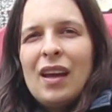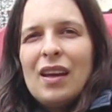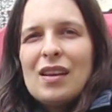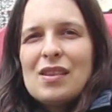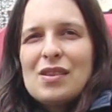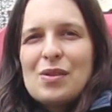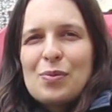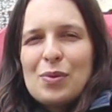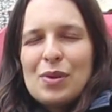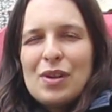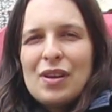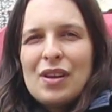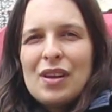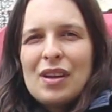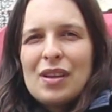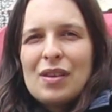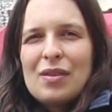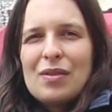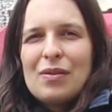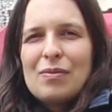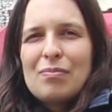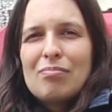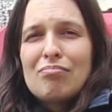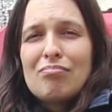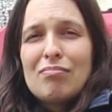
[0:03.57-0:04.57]
И сегодня я
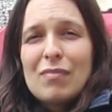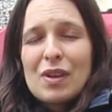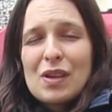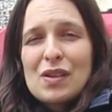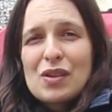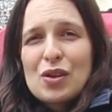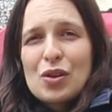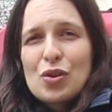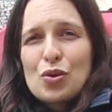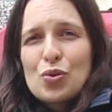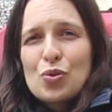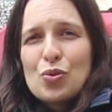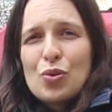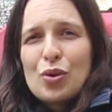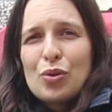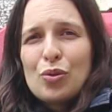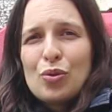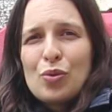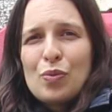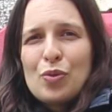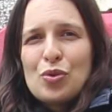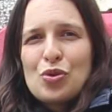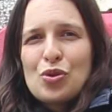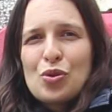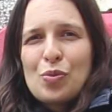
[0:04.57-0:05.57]
расскажу о
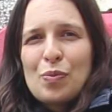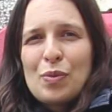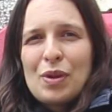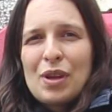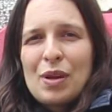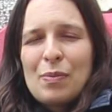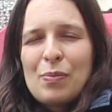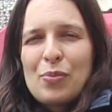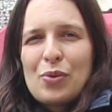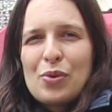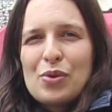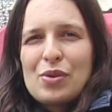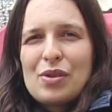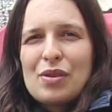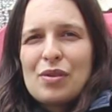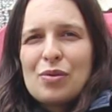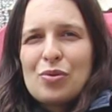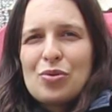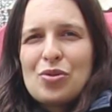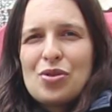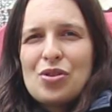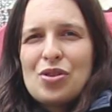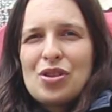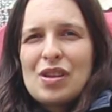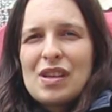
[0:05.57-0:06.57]
том, о чем меня просят
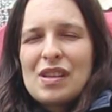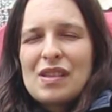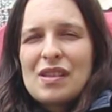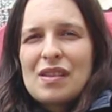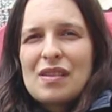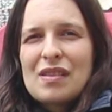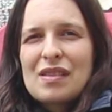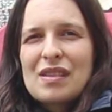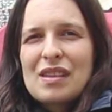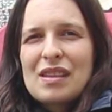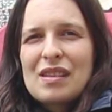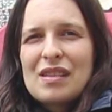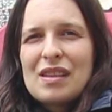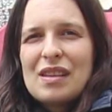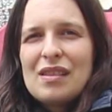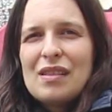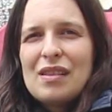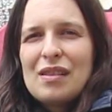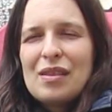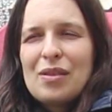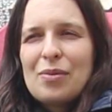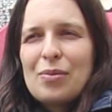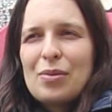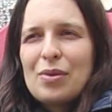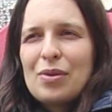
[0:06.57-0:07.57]
очень часто рассказать.
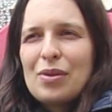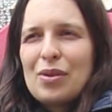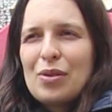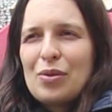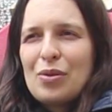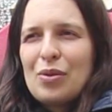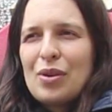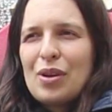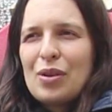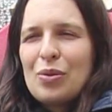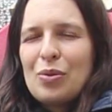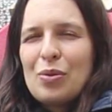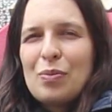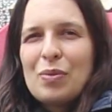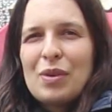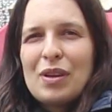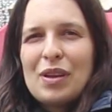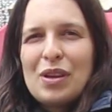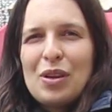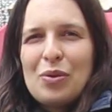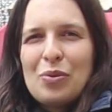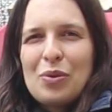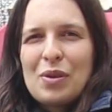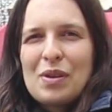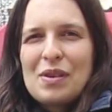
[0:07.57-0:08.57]
Это вот то, о том,
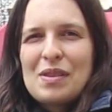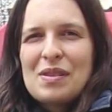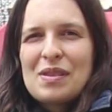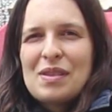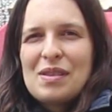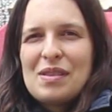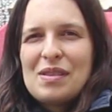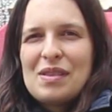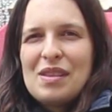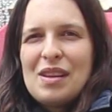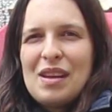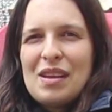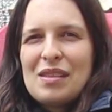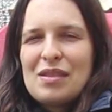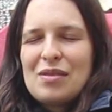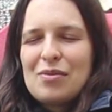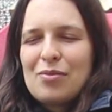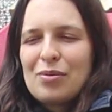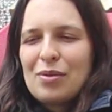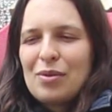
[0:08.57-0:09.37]
какие у нас соседи.